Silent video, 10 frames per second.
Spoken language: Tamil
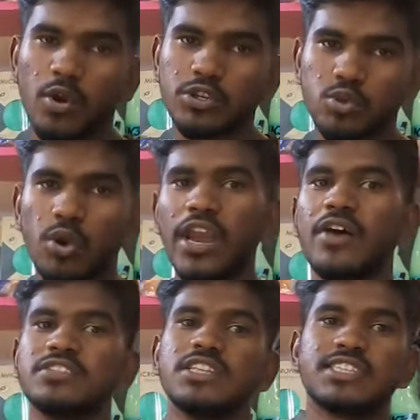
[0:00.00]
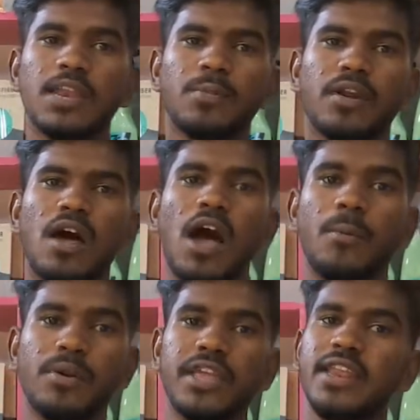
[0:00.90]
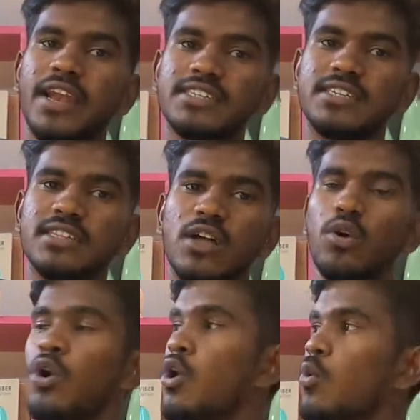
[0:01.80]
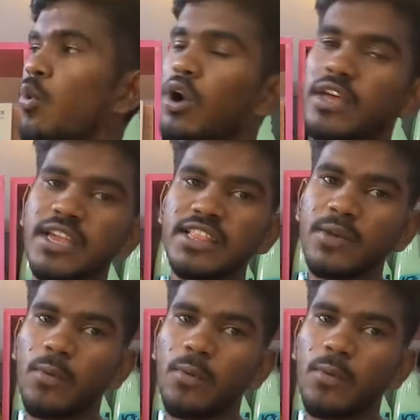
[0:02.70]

என்னோட ஸ்டோர்லேயே நான் வச்சு அதை சேல் பண்ணலாம் அப்படின்னு நீங்கள் நினச்சிட்டு இருந்தாலும் உங்களுக்கு இந்த